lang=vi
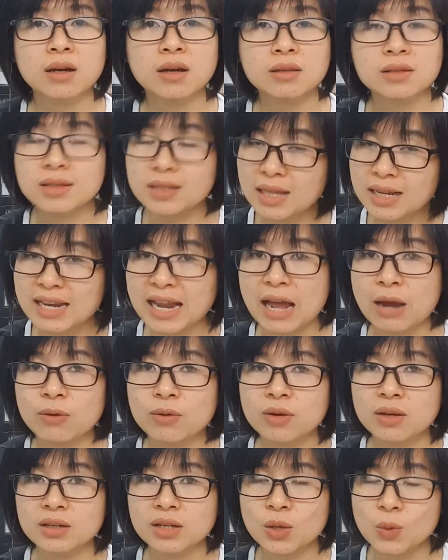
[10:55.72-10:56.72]
như thế nào,
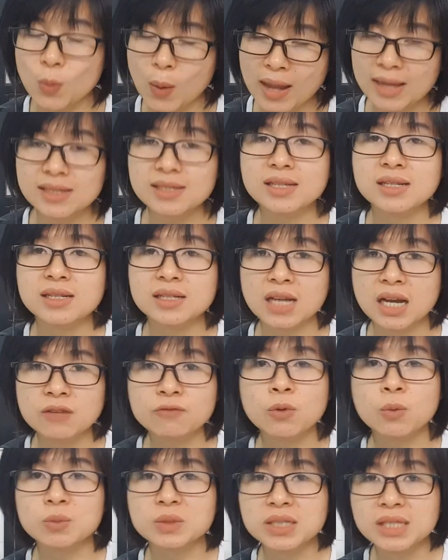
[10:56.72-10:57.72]
cái quá trình
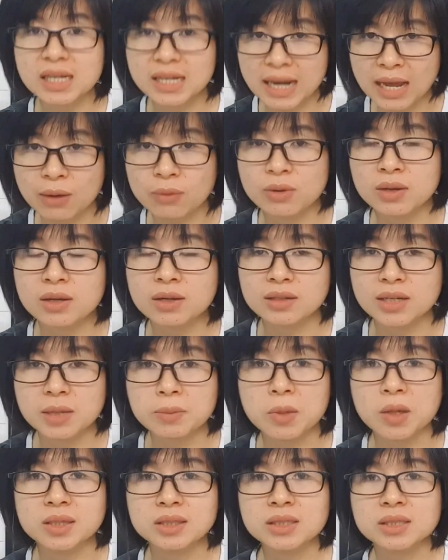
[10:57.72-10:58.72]
khắc phục như thế nào để
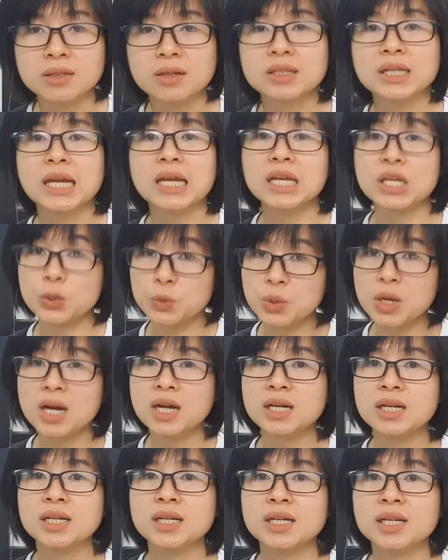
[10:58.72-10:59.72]
mọi người có thể hiểu
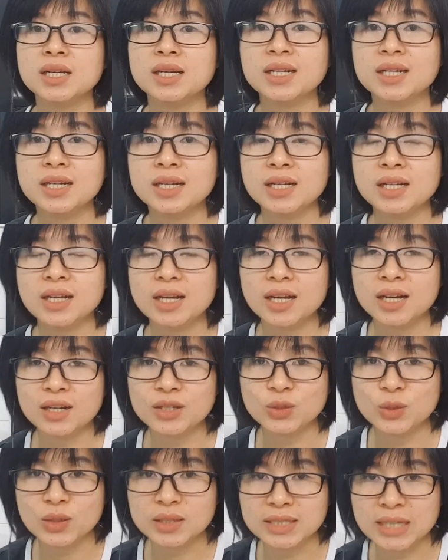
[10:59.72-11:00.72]
hơn.
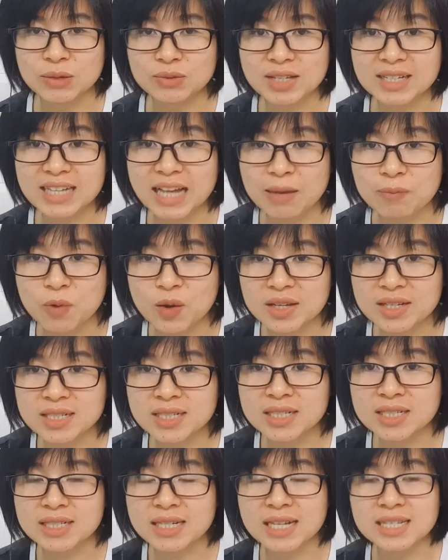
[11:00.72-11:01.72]
Rồi chào tất cả mọi
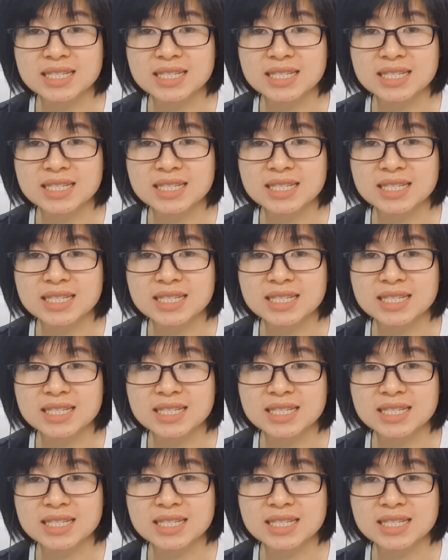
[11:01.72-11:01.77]
người đã